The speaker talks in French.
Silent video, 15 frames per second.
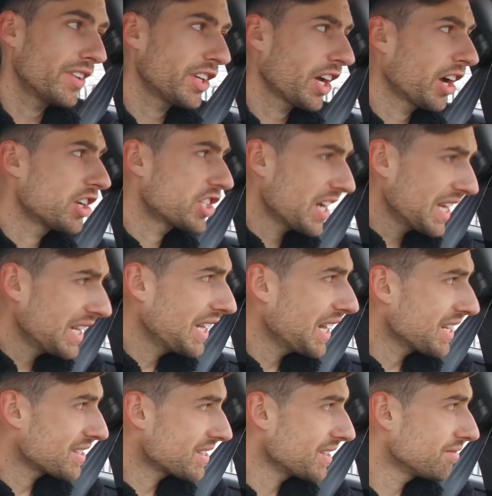Fait qu'il y un chai
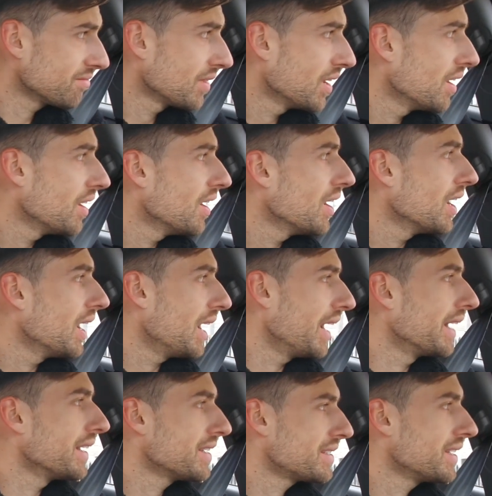glacé
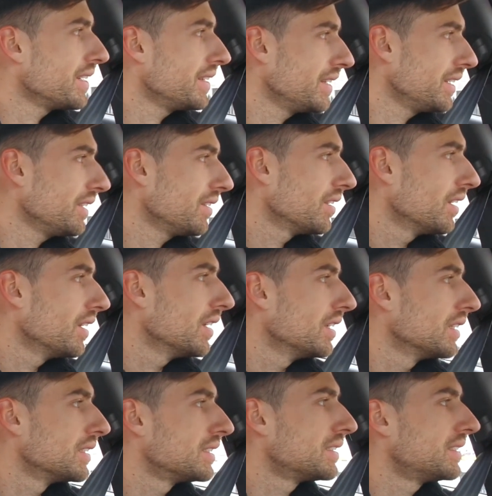à essayer.
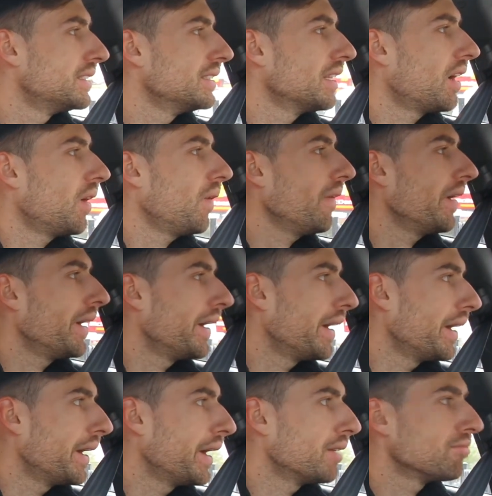Sinon,
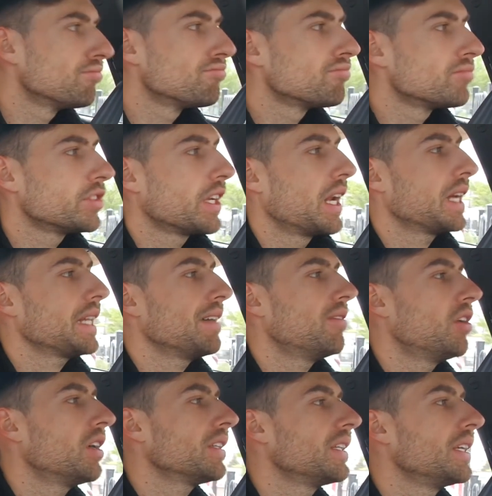euh, de l'air
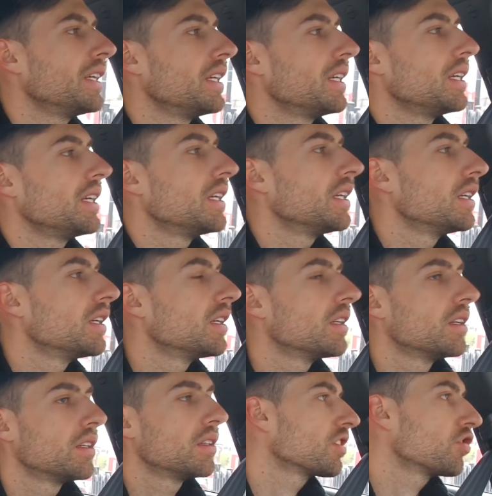d'avoir des.
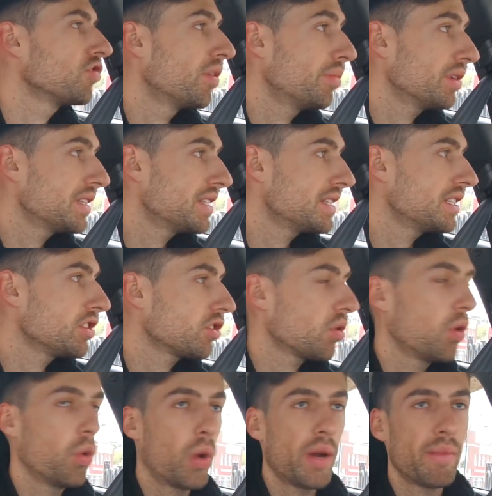Je vois pas d'ici, je suis
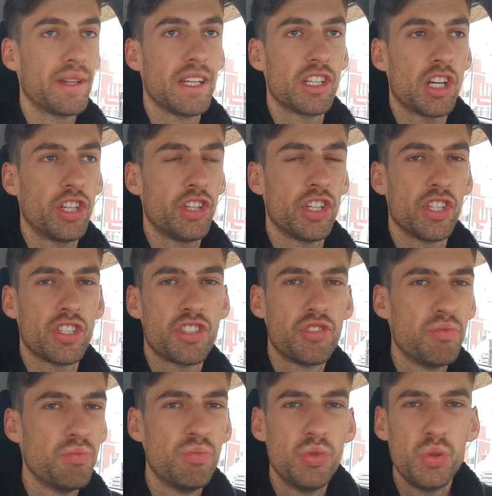trop loin, mais des genres de
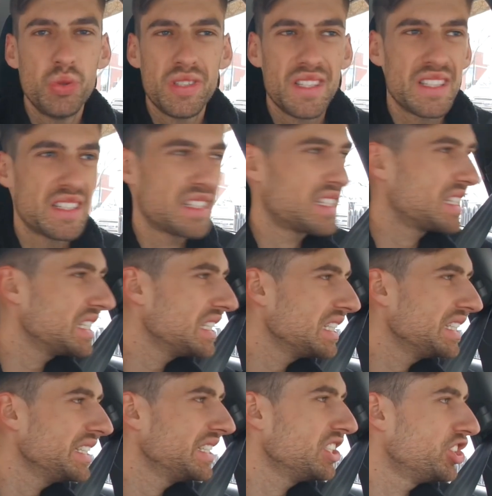
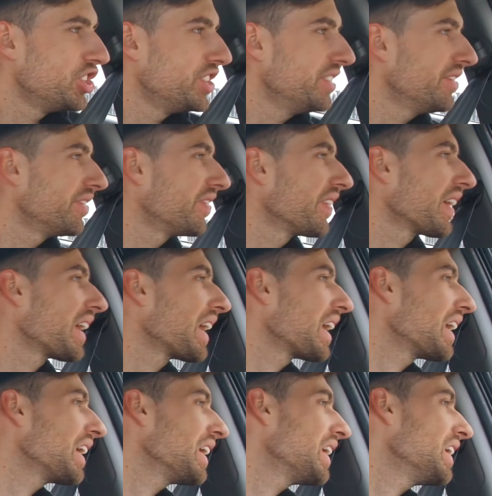smoothies
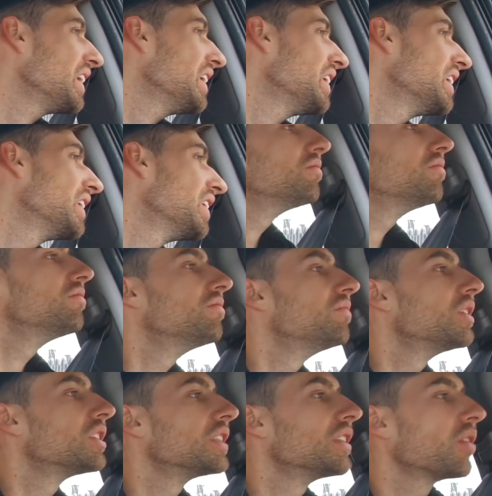givrés.
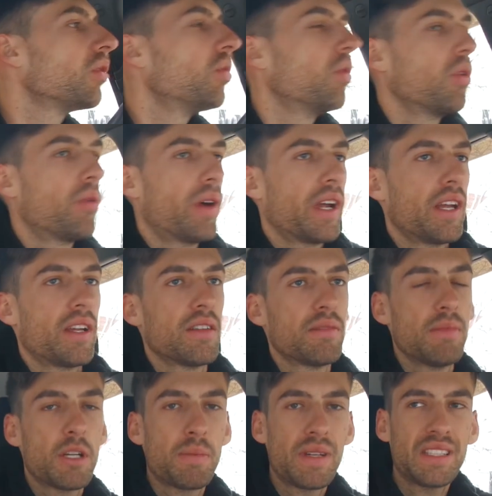C'est trop loin.
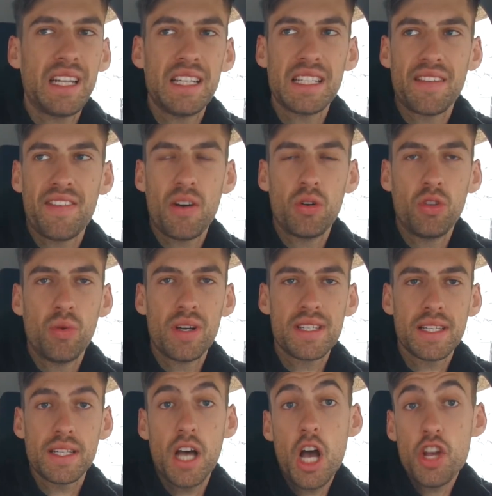Mais je pense que les affaires aux
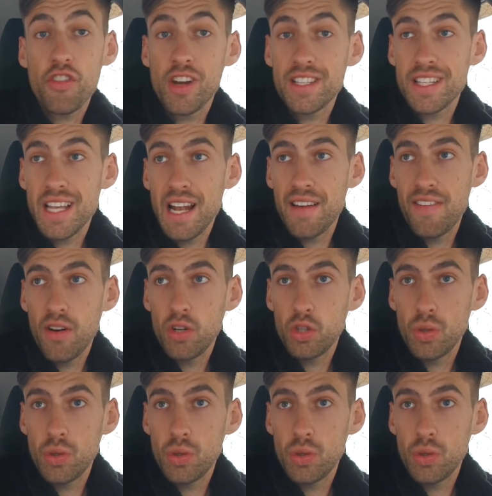noisettes. Ah, je vais essayer l'affaire aux